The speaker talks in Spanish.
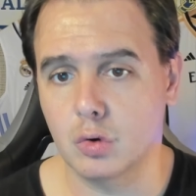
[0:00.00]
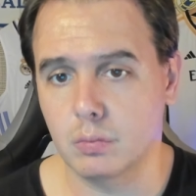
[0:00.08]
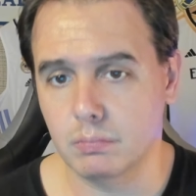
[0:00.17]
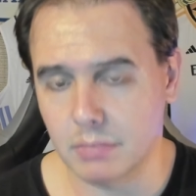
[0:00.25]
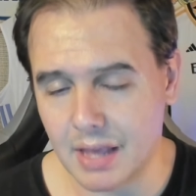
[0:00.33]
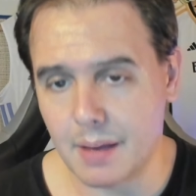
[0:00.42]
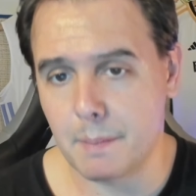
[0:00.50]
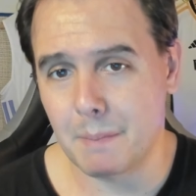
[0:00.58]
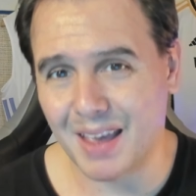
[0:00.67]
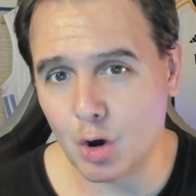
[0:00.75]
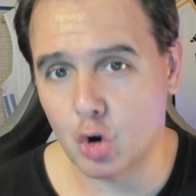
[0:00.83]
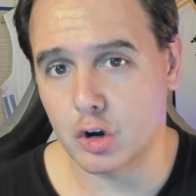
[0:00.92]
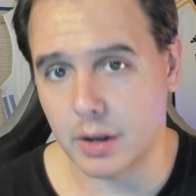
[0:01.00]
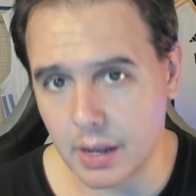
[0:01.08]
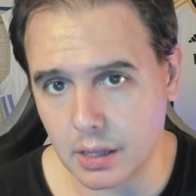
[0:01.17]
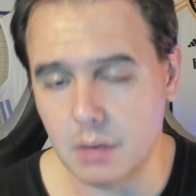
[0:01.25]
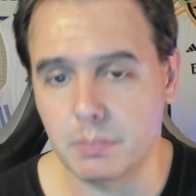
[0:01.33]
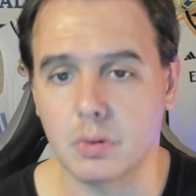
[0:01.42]
de mejor
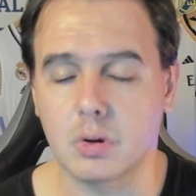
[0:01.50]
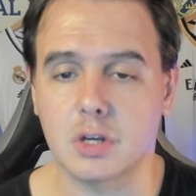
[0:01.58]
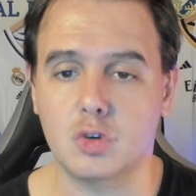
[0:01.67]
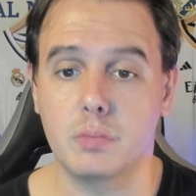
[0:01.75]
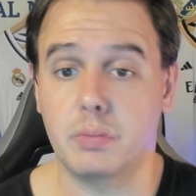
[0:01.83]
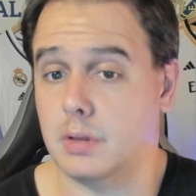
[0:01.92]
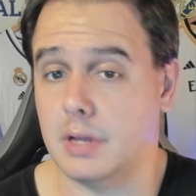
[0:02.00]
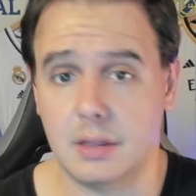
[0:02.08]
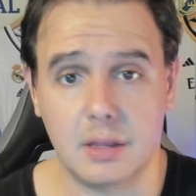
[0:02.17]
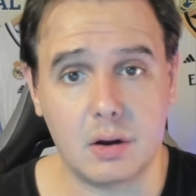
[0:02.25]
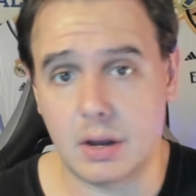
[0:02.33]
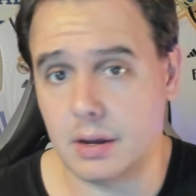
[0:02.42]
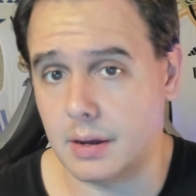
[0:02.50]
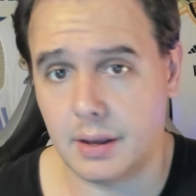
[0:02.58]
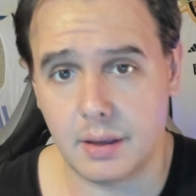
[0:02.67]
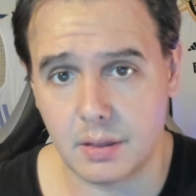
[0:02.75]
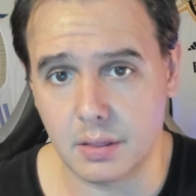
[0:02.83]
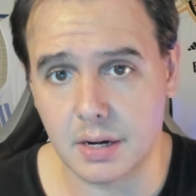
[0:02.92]
equipo, que es lo importante. Ahora hay
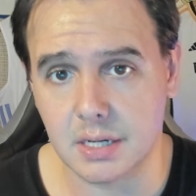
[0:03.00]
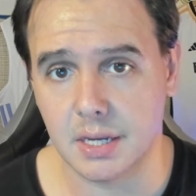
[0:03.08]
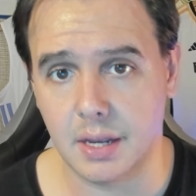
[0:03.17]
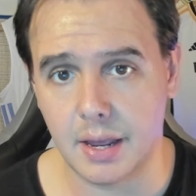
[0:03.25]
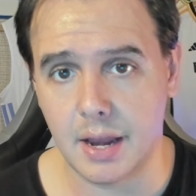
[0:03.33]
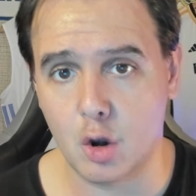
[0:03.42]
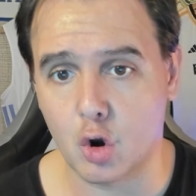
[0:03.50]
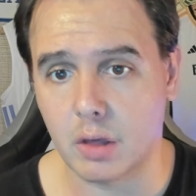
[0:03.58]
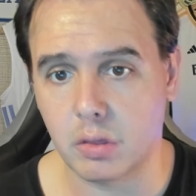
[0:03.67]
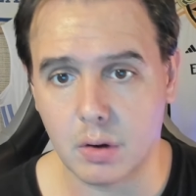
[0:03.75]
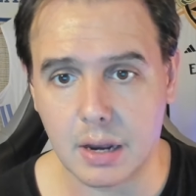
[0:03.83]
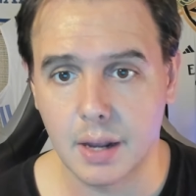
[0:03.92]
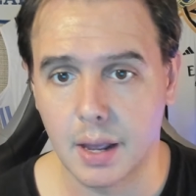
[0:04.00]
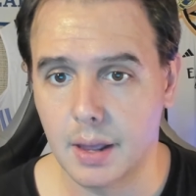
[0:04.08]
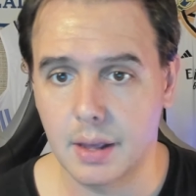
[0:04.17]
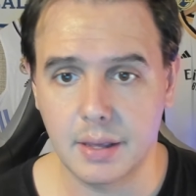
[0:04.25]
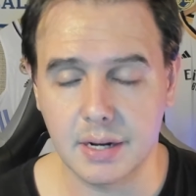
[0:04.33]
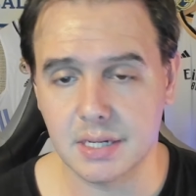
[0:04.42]
que centrarse en lo nacional
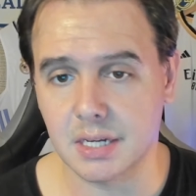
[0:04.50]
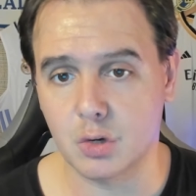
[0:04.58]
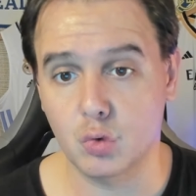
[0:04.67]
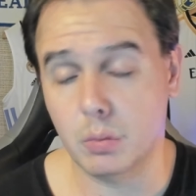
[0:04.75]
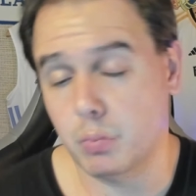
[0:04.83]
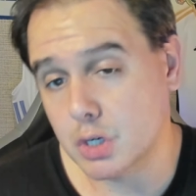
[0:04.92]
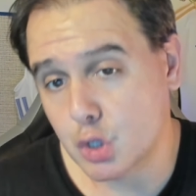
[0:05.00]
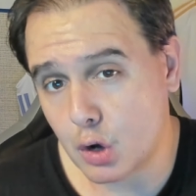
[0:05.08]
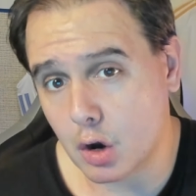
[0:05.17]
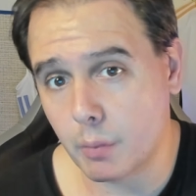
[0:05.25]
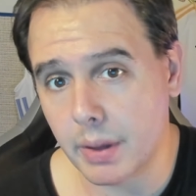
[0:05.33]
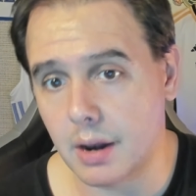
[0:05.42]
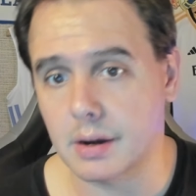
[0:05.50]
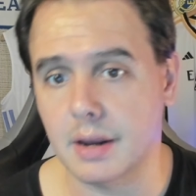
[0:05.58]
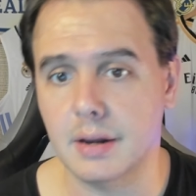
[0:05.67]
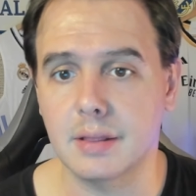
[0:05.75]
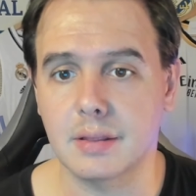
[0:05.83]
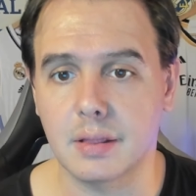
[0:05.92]
y en ese segundo puesto y una Copa de
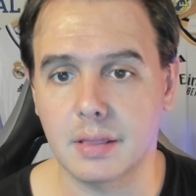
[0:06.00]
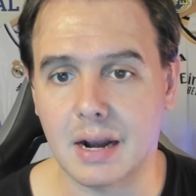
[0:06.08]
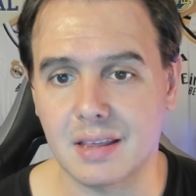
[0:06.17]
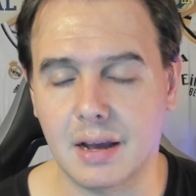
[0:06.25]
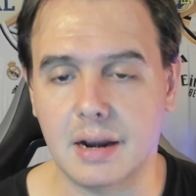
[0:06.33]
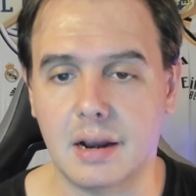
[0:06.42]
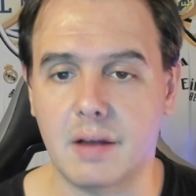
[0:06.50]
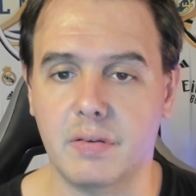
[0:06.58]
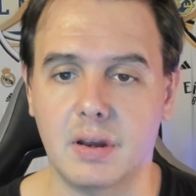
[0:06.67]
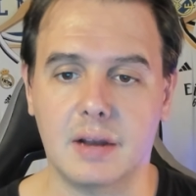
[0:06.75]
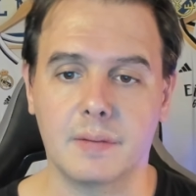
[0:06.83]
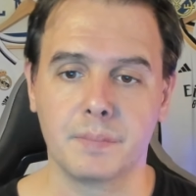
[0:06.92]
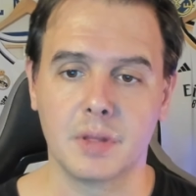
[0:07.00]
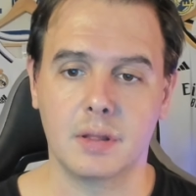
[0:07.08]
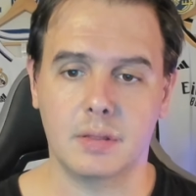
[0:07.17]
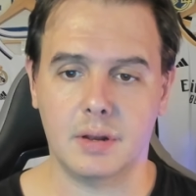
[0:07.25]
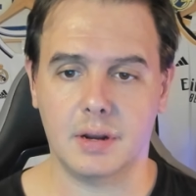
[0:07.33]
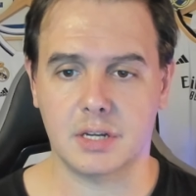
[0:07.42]
Reina intentar llegar a la final.
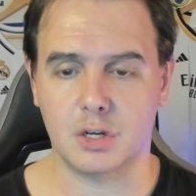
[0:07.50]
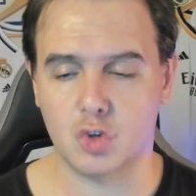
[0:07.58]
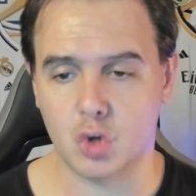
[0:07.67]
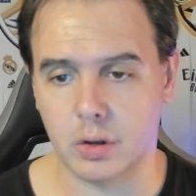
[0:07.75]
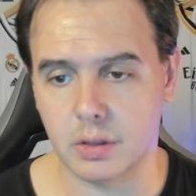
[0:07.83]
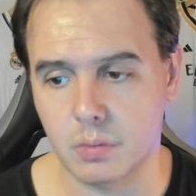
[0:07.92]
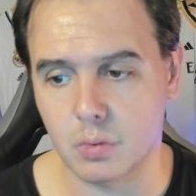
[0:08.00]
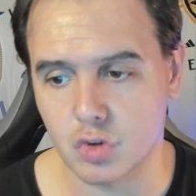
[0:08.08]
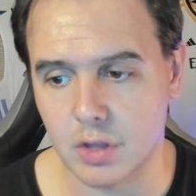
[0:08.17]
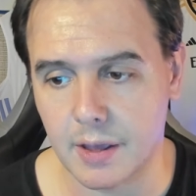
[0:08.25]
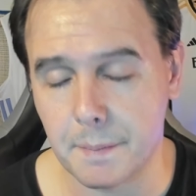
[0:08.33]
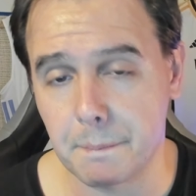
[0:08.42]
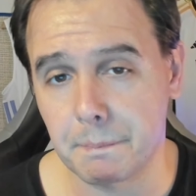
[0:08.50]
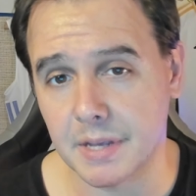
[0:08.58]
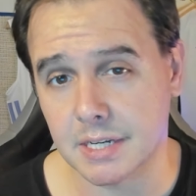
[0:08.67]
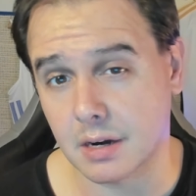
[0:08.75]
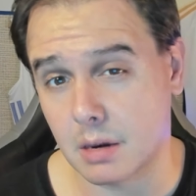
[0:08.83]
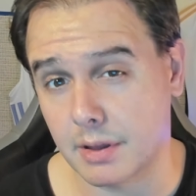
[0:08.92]
Tienen que ser los objetivos de, de
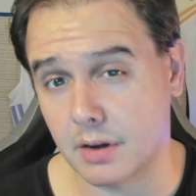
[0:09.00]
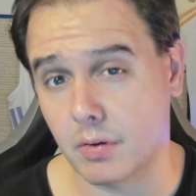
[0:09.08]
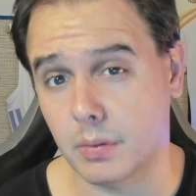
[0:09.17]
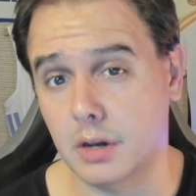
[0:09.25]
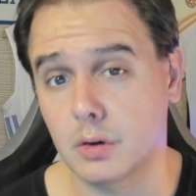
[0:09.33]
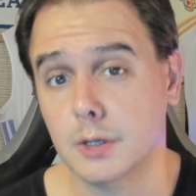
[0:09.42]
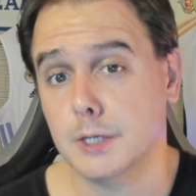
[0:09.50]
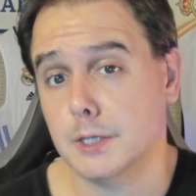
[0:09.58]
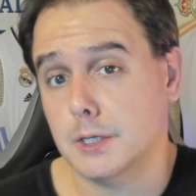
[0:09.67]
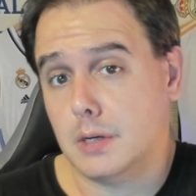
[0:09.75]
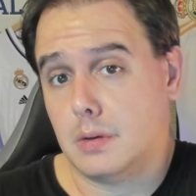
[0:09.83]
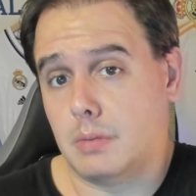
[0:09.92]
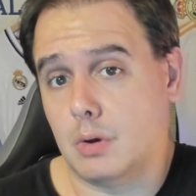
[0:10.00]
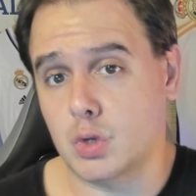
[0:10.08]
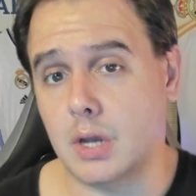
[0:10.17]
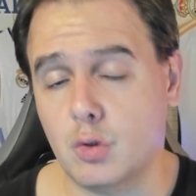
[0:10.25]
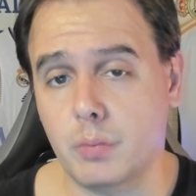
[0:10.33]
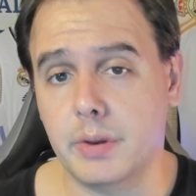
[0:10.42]
ese Real Madrid femenino. Me
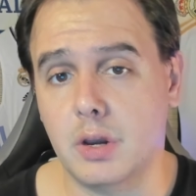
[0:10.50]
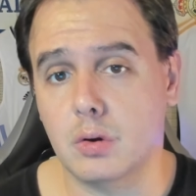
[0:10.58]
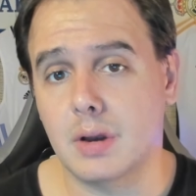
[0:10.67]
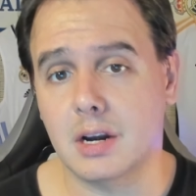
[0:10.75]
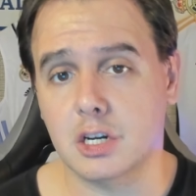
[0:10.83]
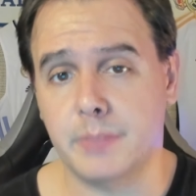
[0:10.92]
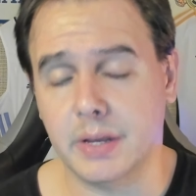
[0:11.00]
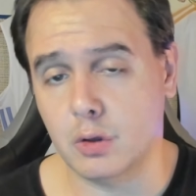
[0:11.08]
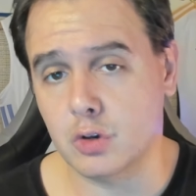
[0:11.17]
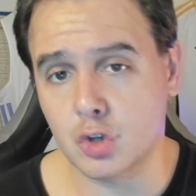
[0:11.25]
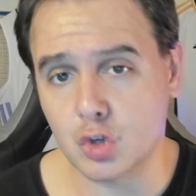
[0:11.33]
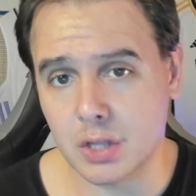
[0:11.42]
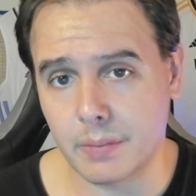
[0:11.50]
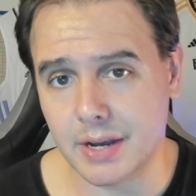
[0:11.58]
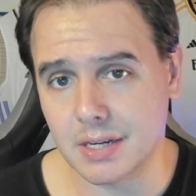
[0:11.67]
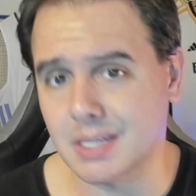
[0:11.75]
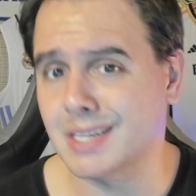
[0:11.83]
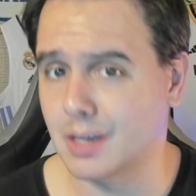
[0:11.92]
gustaría tu opinión al respecto de estos
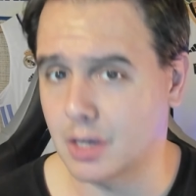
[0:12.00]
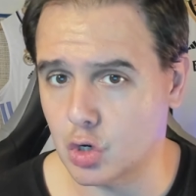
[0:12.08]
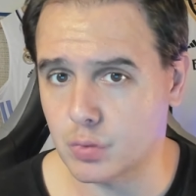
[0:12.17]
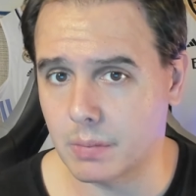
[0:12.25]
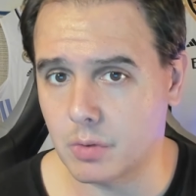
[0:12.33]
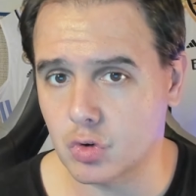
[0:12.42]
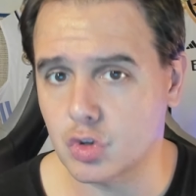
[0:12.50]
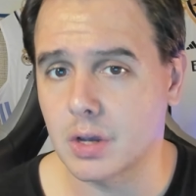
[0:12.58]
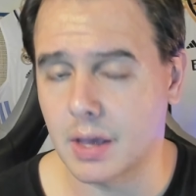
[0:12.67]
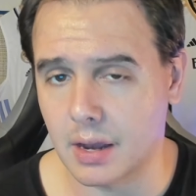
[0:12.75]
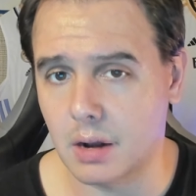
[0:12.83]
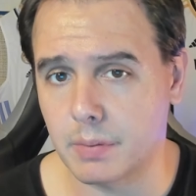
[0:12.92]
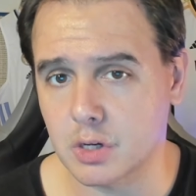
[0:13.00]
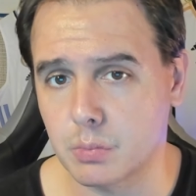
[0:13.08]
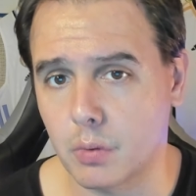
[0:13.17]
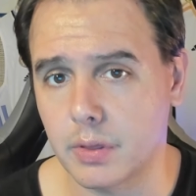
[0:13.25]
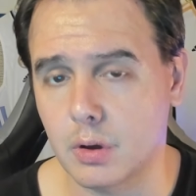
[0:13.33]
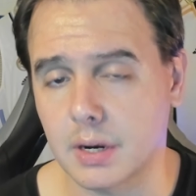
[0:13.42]
temas y nos vemos en el próximo
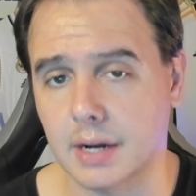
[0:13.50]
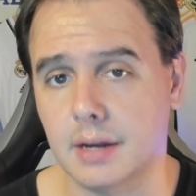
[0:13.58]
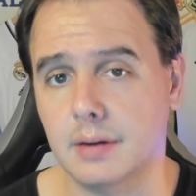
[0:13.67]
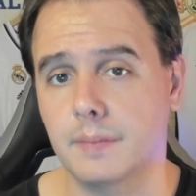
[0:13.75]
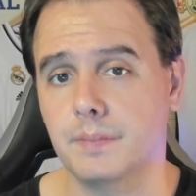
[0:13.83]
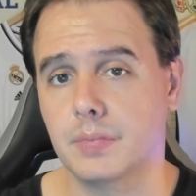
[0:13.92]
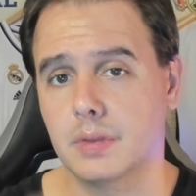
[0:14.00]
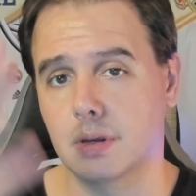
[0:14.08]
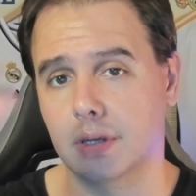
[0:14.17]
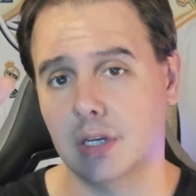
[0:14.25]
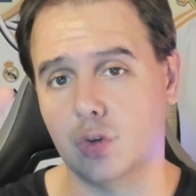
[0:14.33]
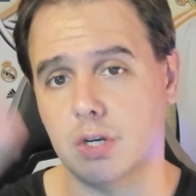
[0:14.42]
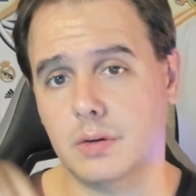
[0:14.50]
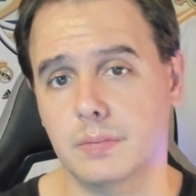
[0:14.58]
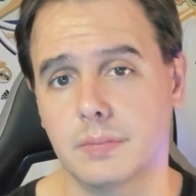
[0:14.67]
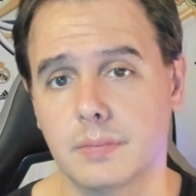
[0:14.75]
vídeo del canal. Chao, chao.